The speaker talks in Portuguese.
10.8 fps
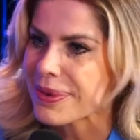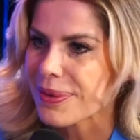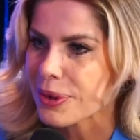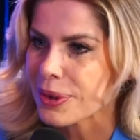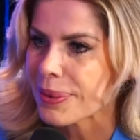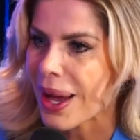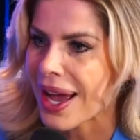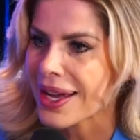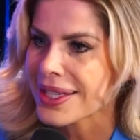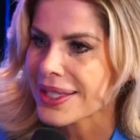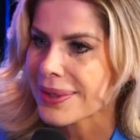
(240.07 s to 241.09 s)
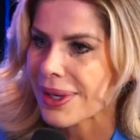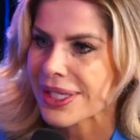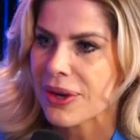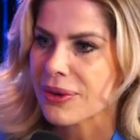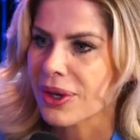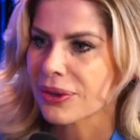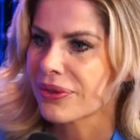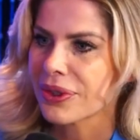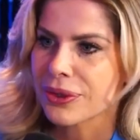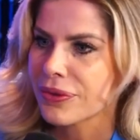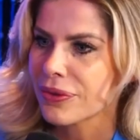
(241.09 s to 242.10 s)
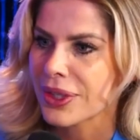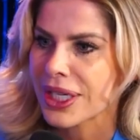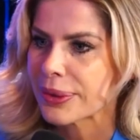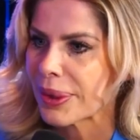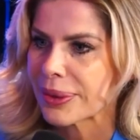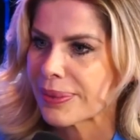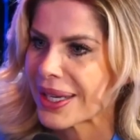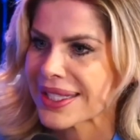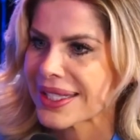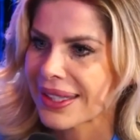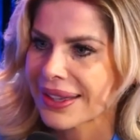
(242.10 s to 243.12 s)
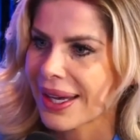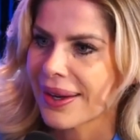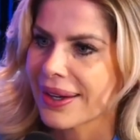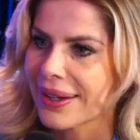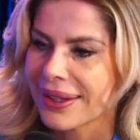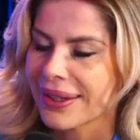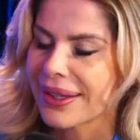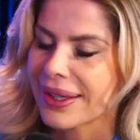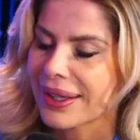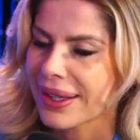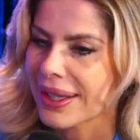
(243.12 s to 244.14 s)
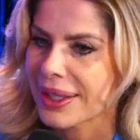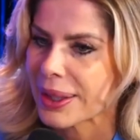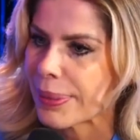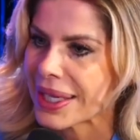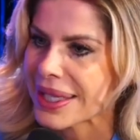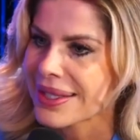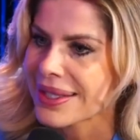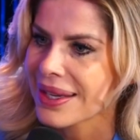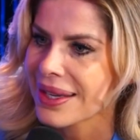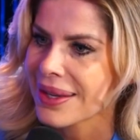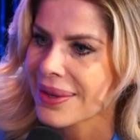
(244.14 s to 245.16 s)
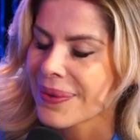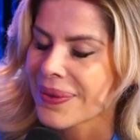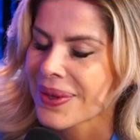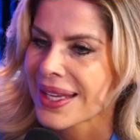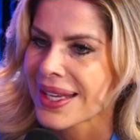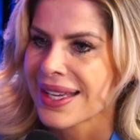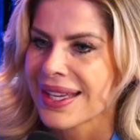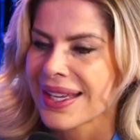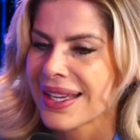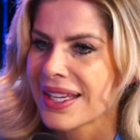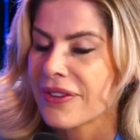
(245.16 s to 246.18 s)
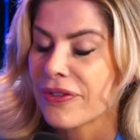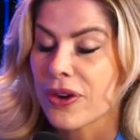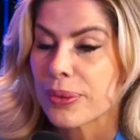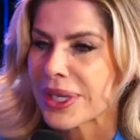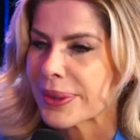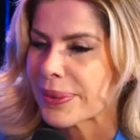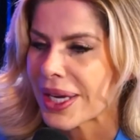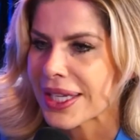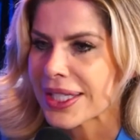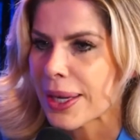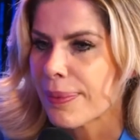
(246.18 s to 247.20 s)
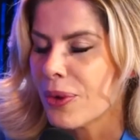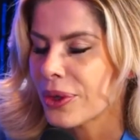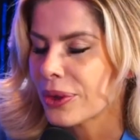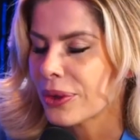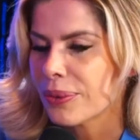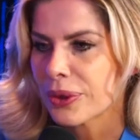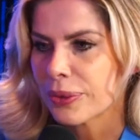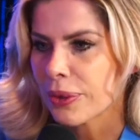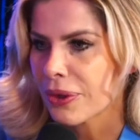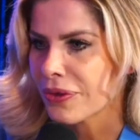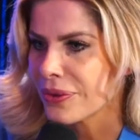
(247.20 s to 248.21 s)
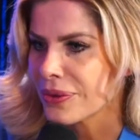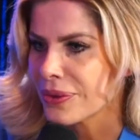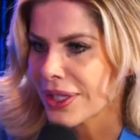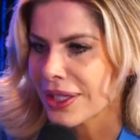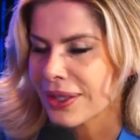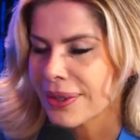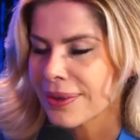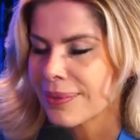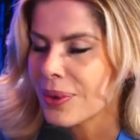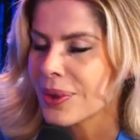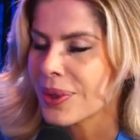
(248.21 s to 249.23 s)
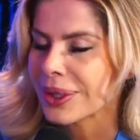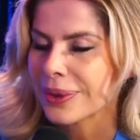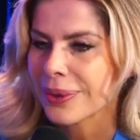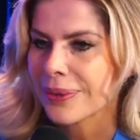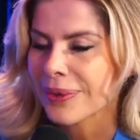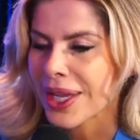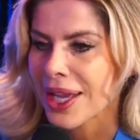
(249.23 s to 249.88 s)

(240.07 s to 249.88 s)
os meus pais, mas é algo que eu não fico divulgando claro. para não parecer que tá ah, querendo aparecer. E foi uma experiência muito, muito profunda, muito.